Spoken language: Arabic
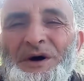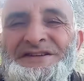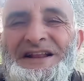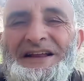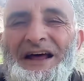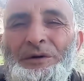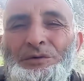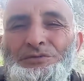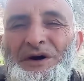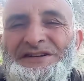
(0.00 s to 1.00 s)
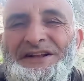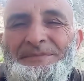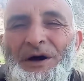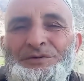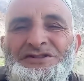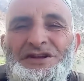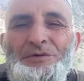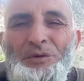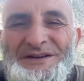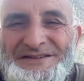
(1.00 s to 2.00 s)
واس ليلة الغزقاس
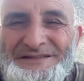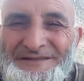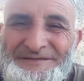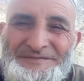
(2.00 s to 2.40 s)
360 واس